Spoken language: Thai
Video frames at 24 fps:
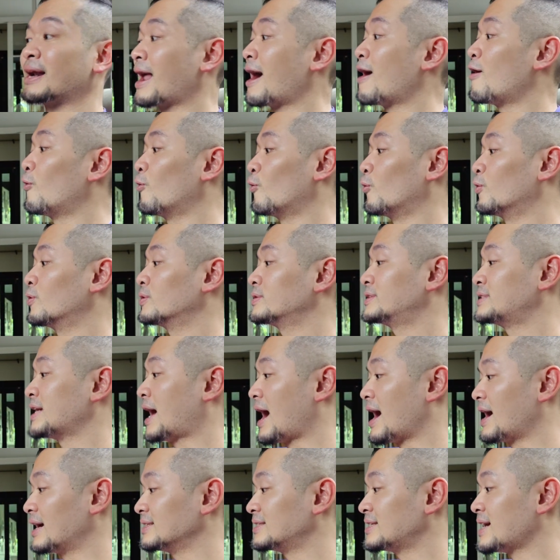เรา
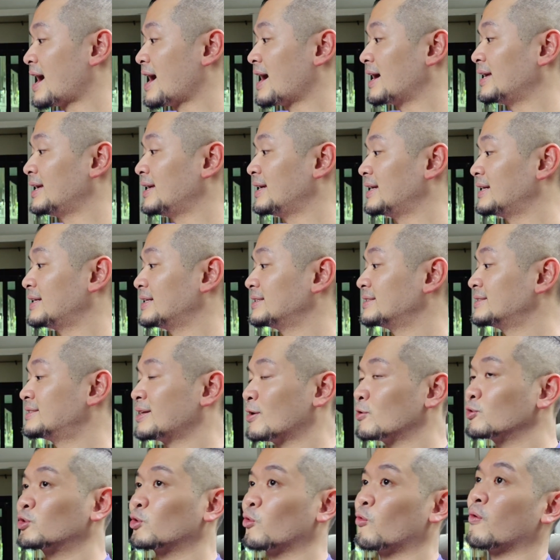จะใช้
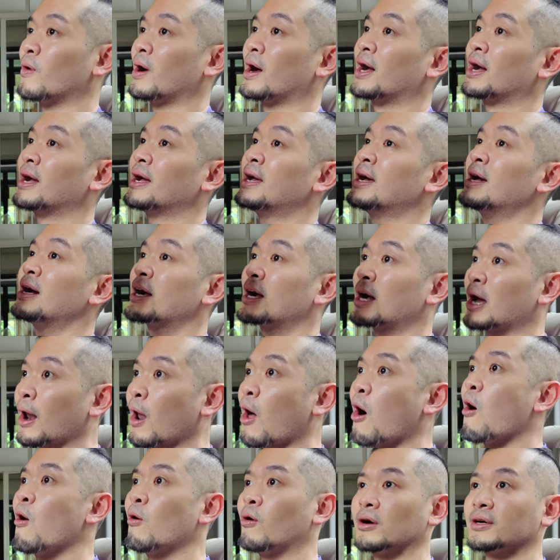เจ้าตัวก
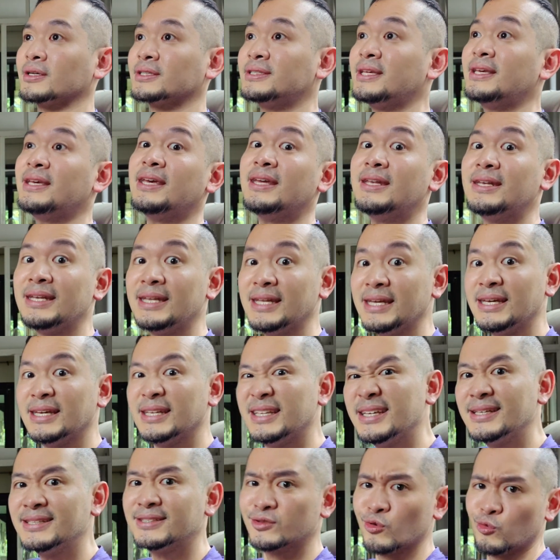ล้องที่ดี
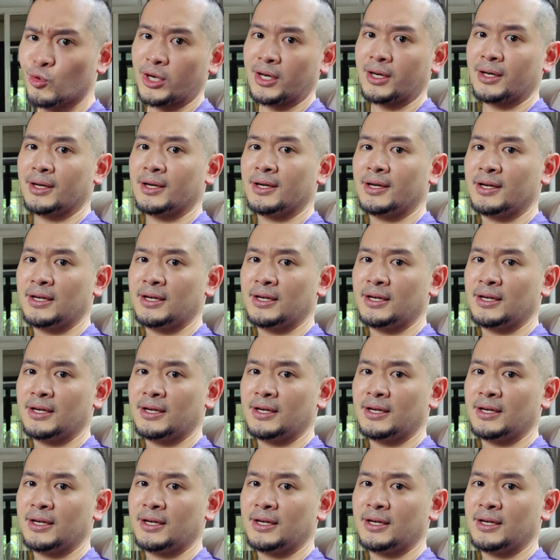ที่สุด